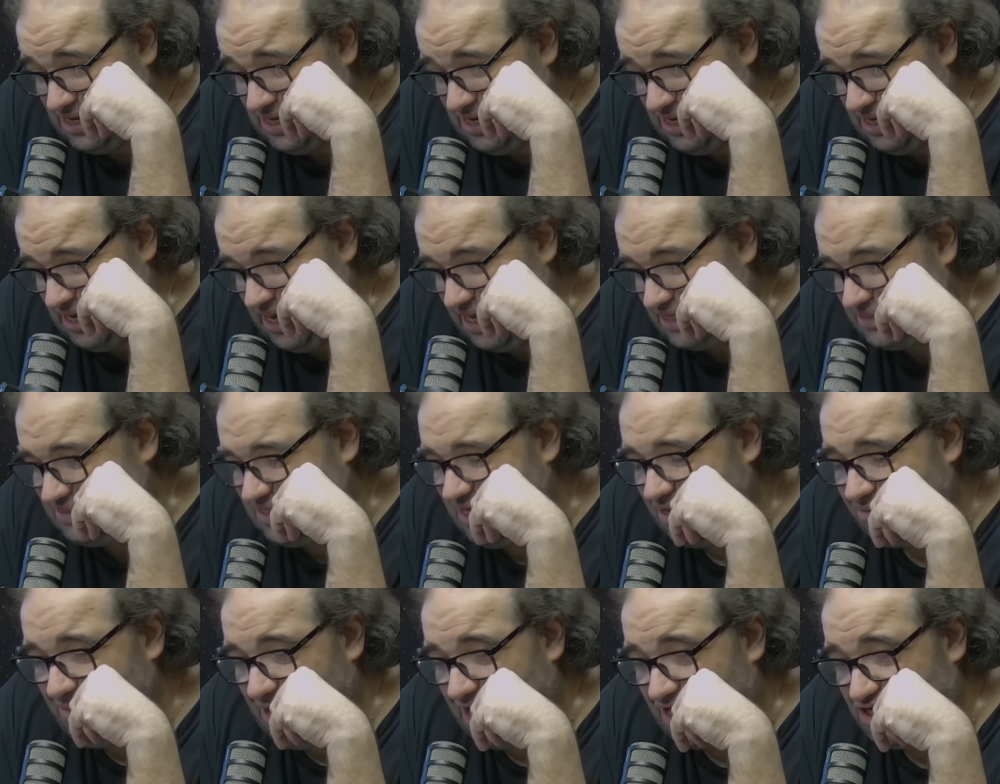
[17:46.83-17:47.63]
E
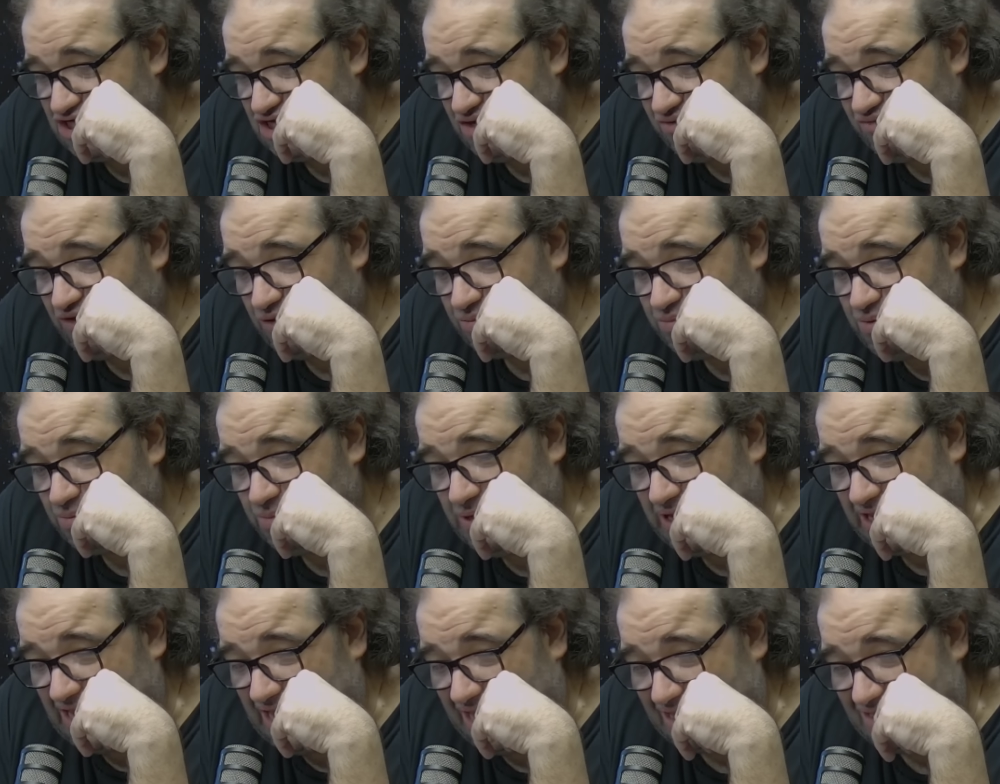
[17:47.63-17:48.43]
essa imagem que foi
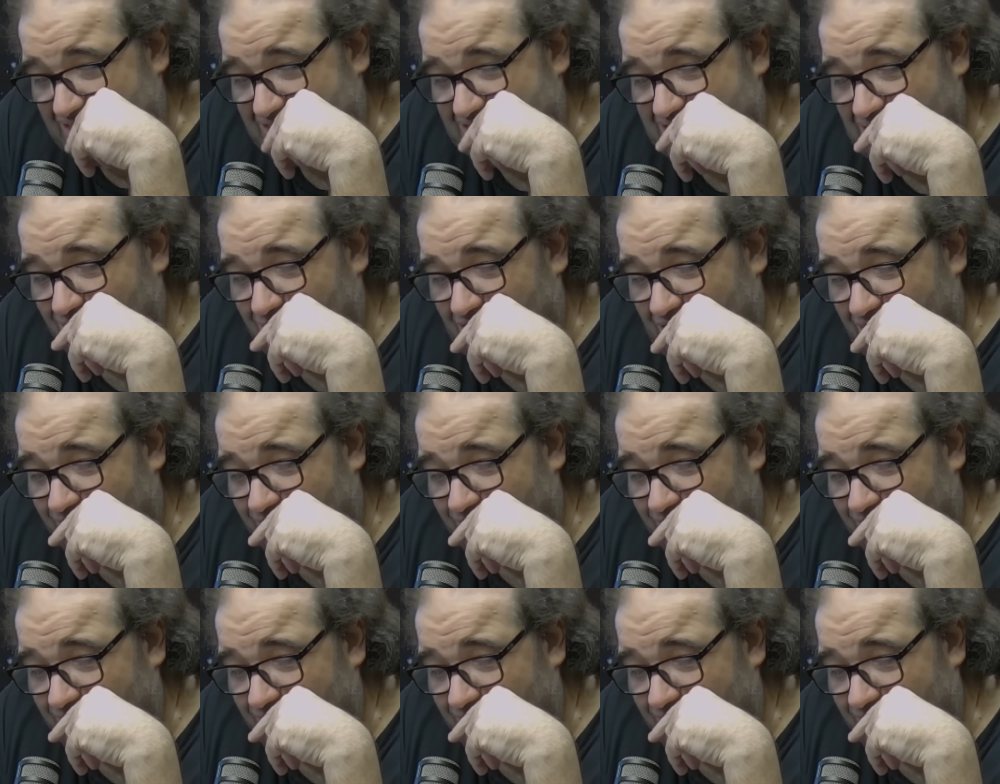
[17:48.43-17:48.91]
publicada semana